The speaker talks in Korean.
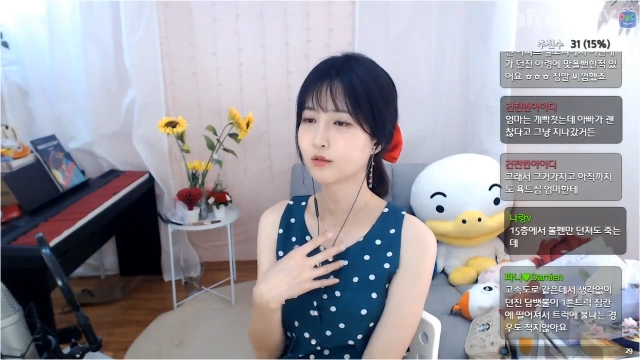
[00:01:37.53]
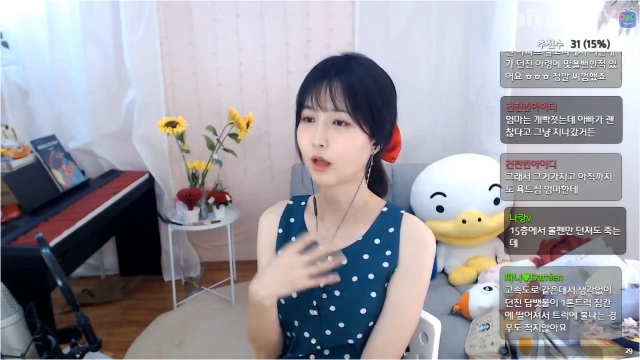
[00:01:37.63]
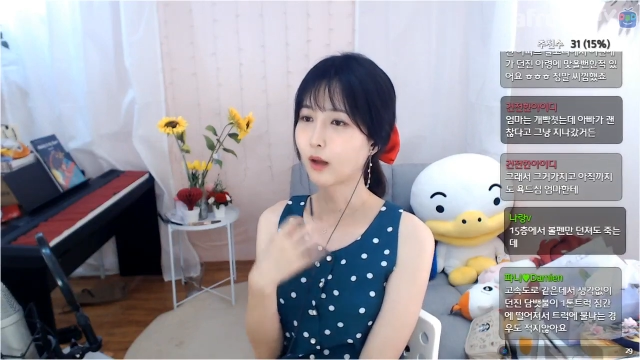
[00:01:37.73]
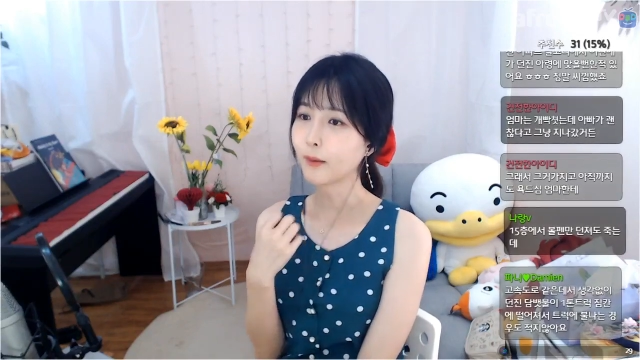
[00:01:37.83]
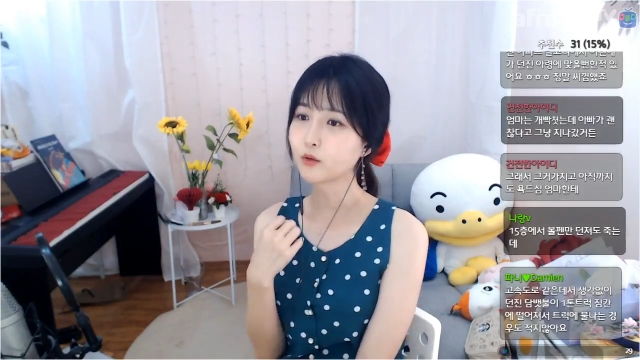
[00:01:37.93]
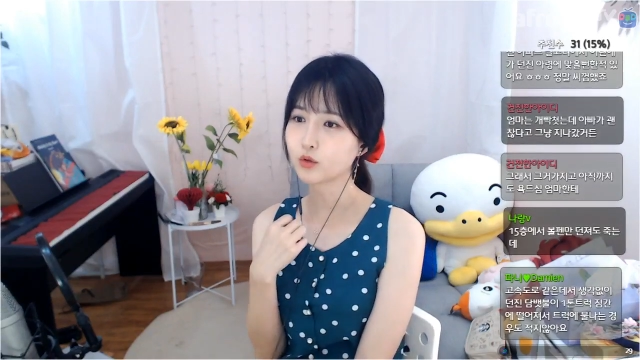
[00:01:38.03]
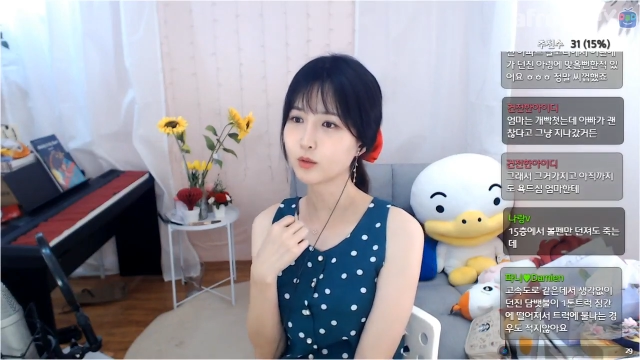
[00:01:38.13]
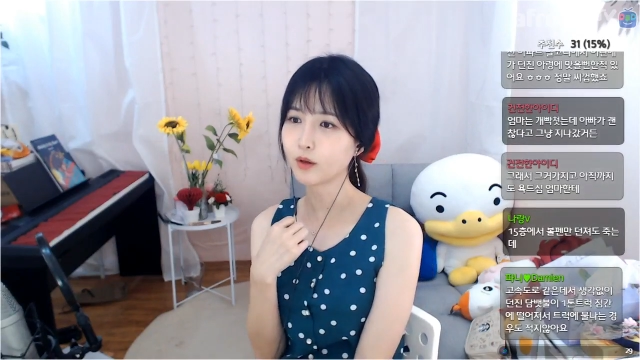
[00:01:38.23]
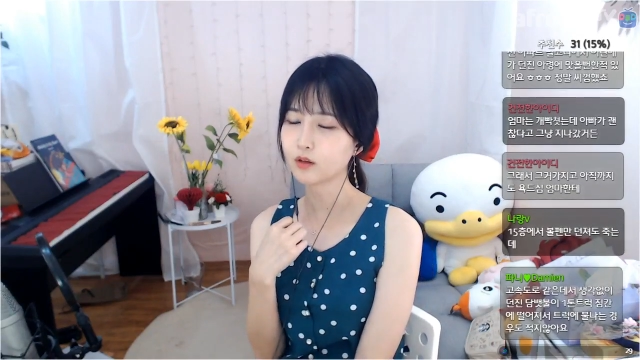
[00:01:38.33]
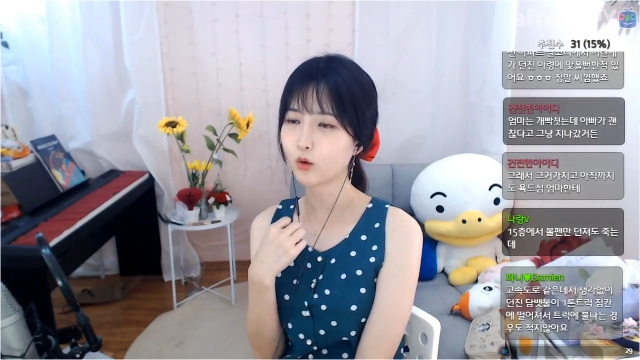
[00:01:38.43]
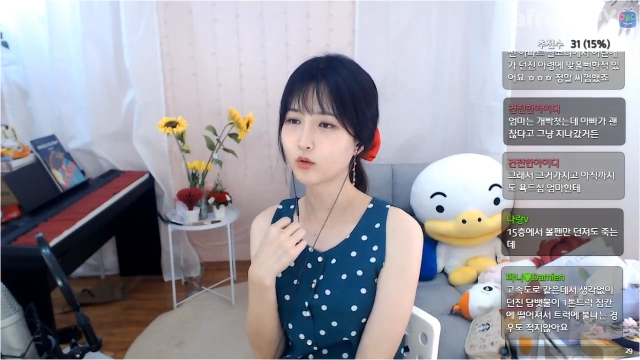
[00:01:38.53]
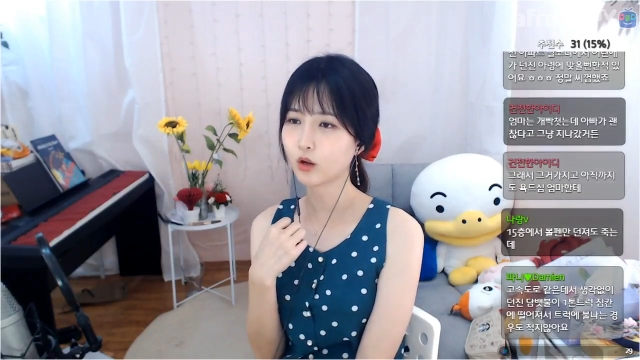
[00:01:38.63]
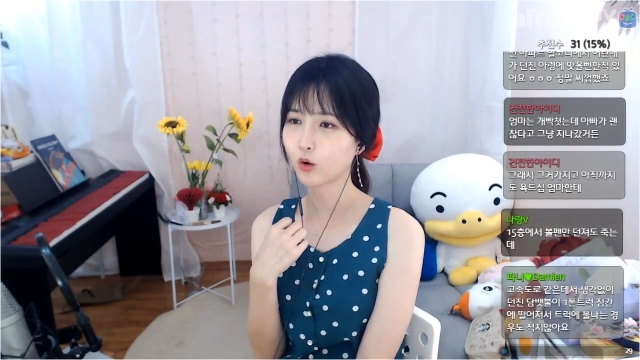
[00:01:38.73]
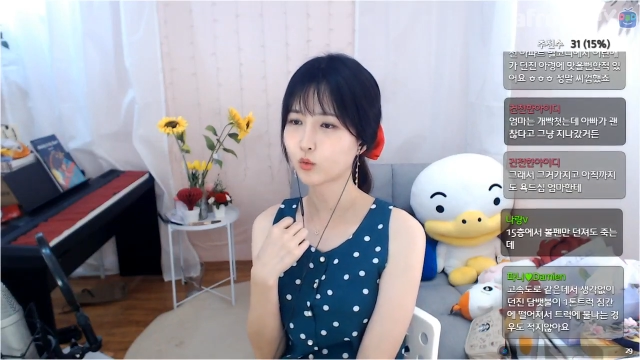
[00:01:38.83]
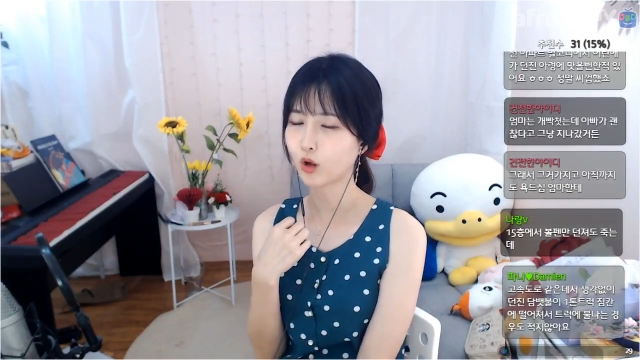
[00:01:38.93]
나만 조심한다고
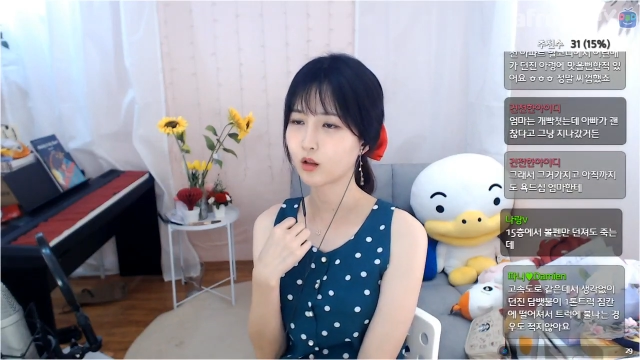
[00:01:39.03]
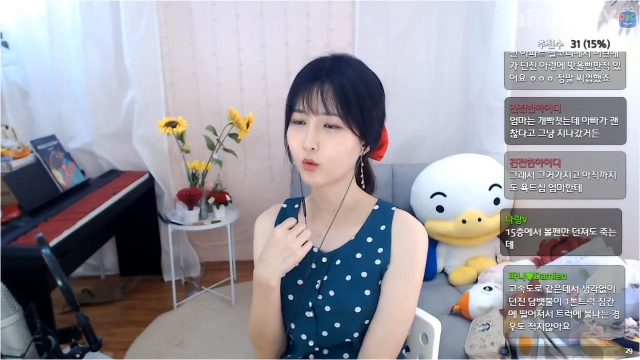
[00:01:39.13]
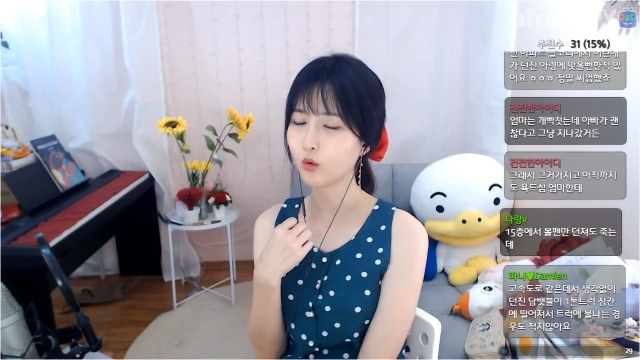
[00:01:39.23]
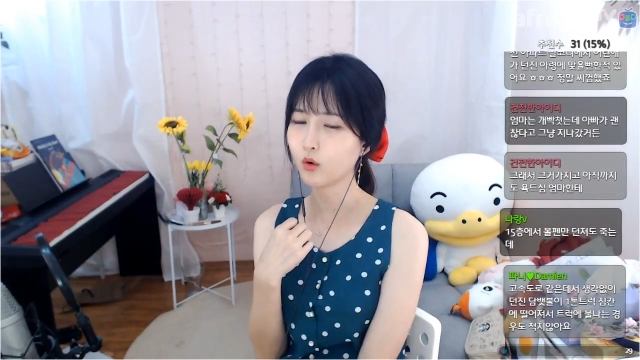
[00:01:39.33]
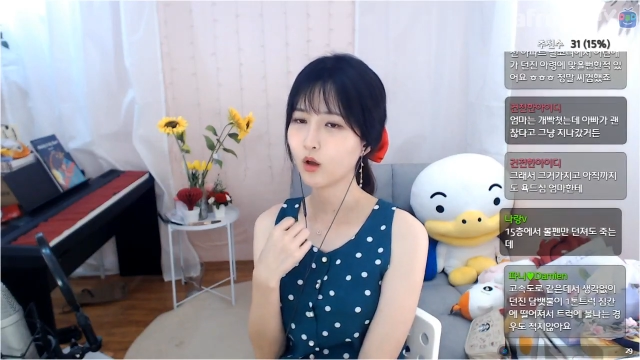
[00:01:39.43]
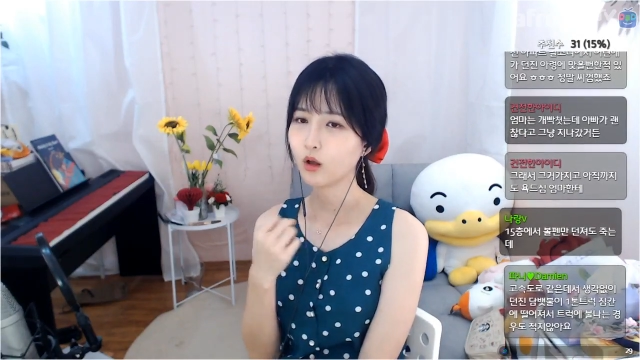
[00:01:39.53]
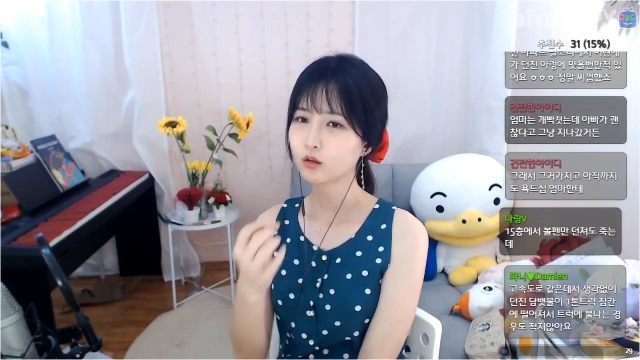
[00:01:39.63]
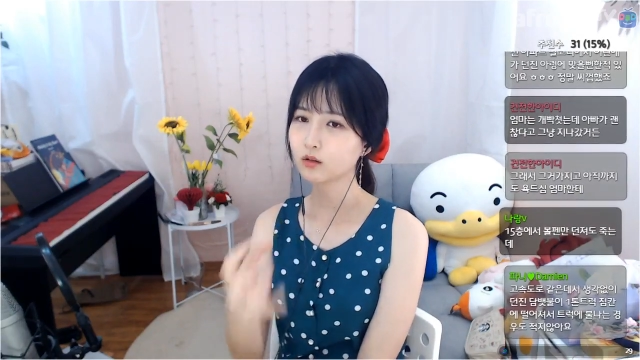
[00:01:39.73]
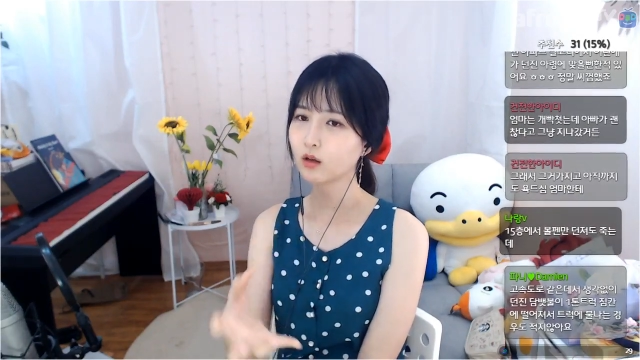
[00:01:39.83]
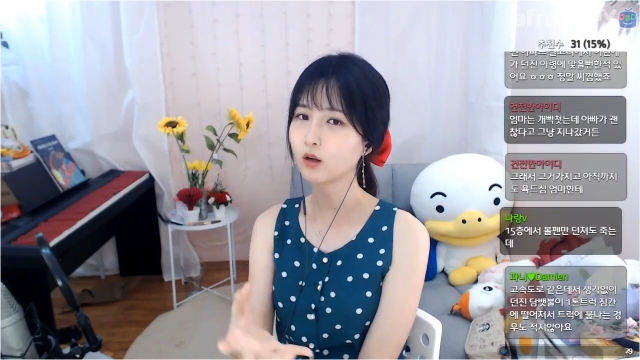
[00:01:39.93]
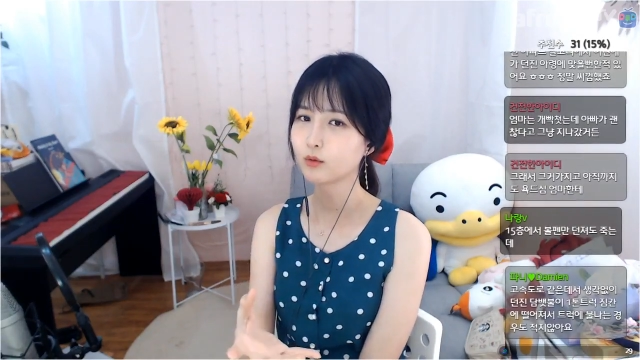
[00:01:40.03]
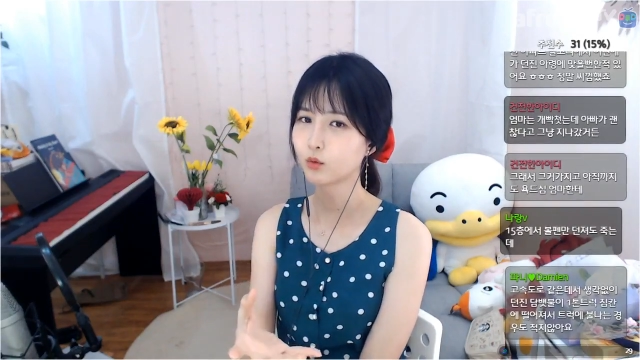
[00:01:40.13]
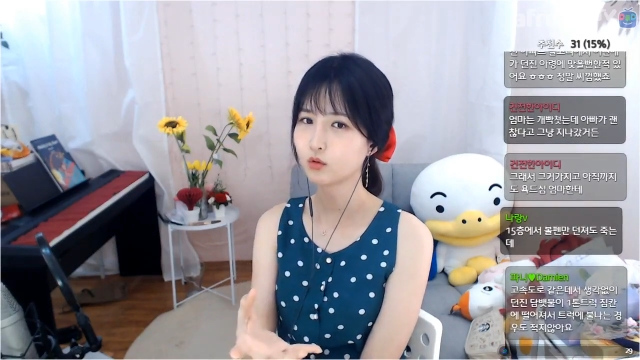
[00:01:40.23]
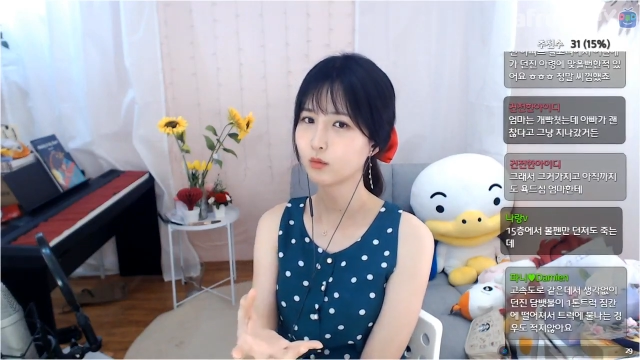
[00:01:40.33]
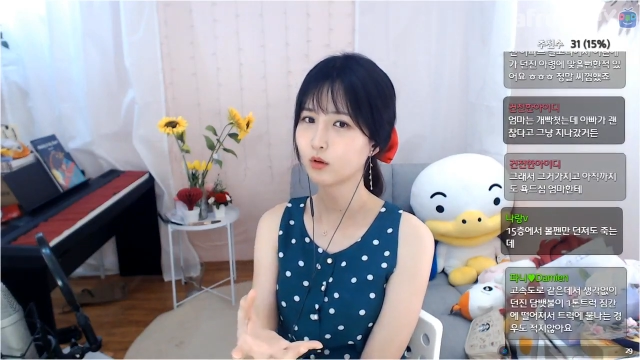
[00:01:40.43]
될 것도 아니고 그 사람만
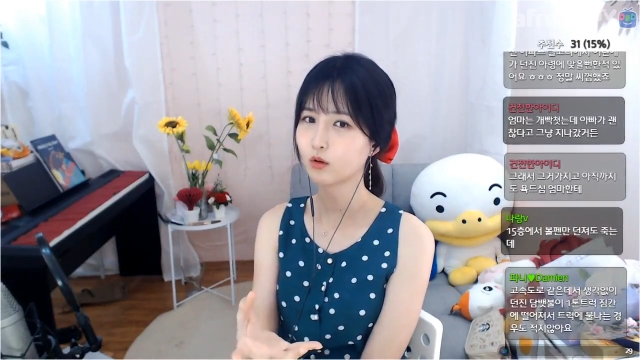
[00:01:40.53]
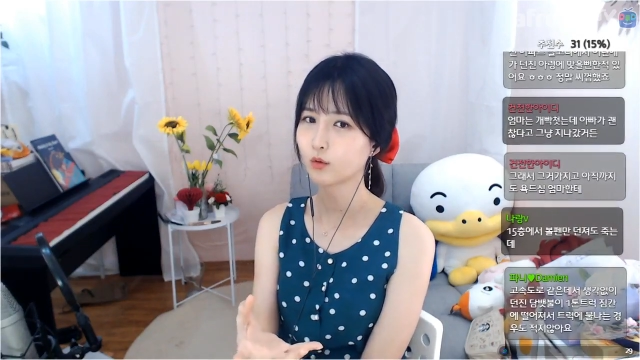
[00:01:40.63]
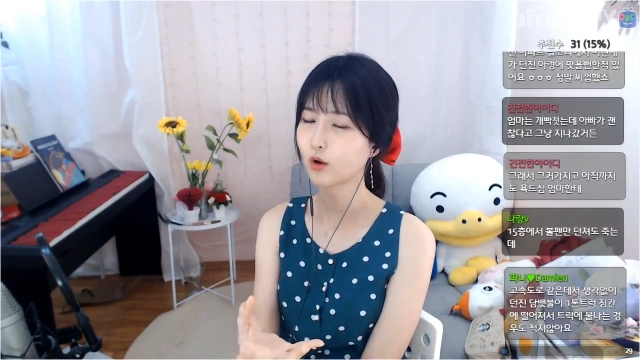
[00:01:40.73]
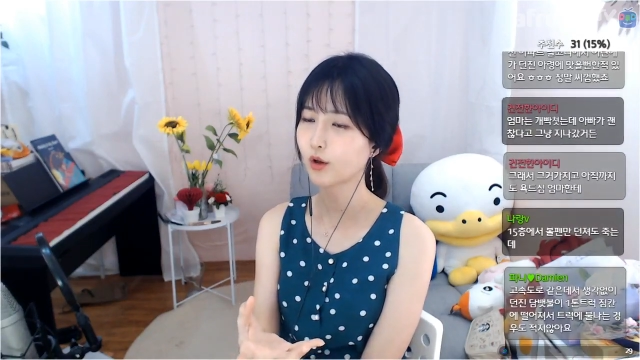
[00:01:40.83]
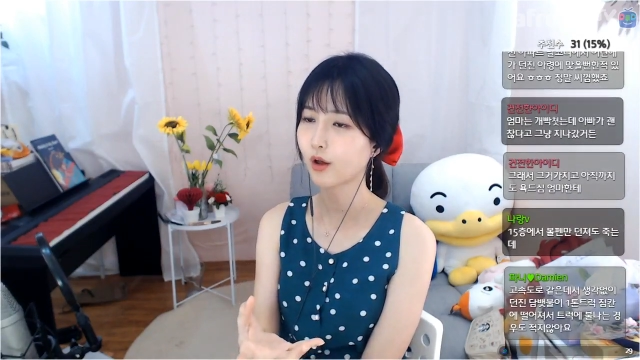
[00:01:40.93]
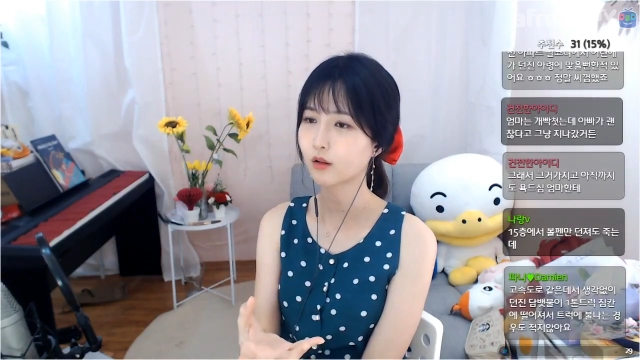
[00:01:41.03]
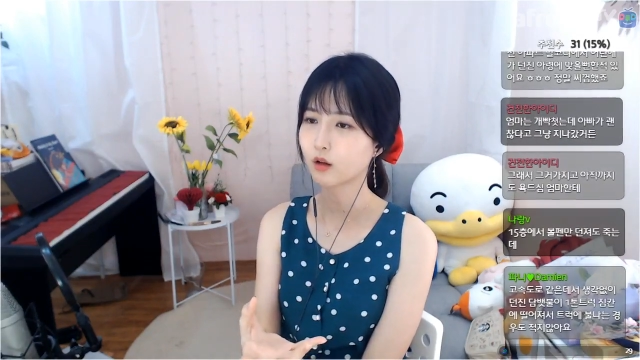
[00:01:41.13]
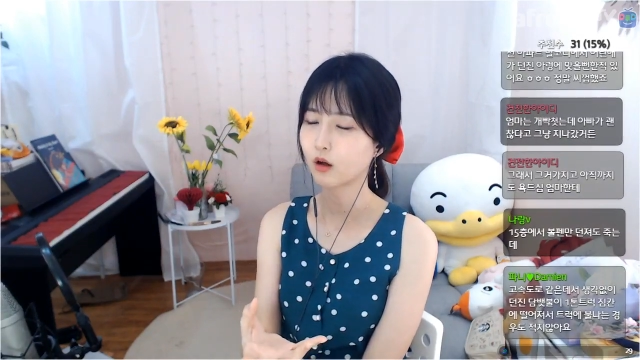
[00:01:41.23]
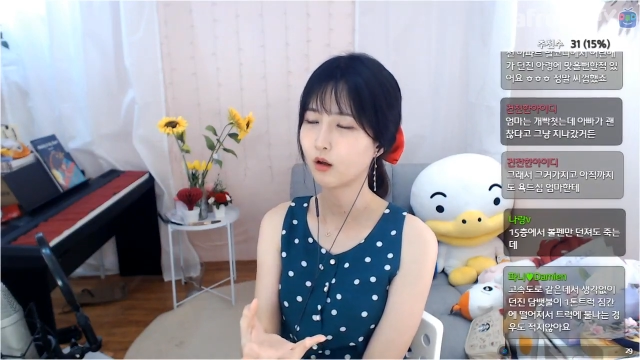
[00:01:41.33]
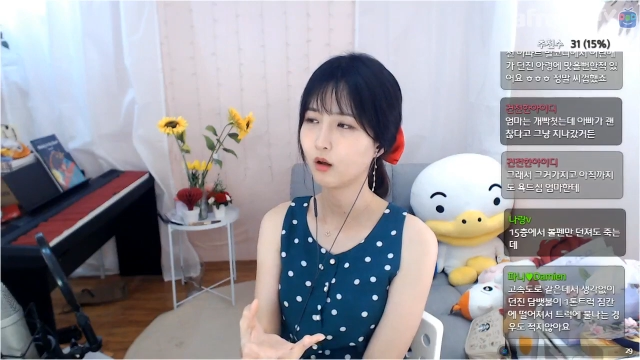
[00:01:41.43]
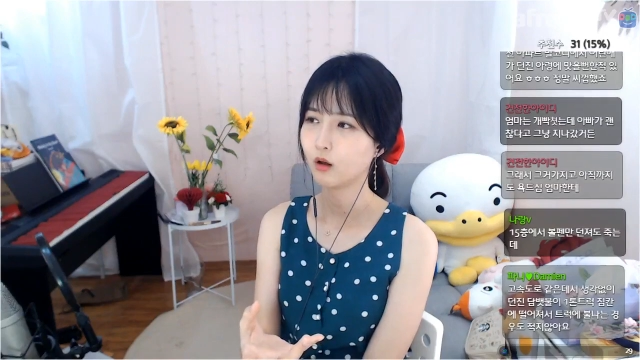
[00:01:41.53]
조심해서 될 게 아니야.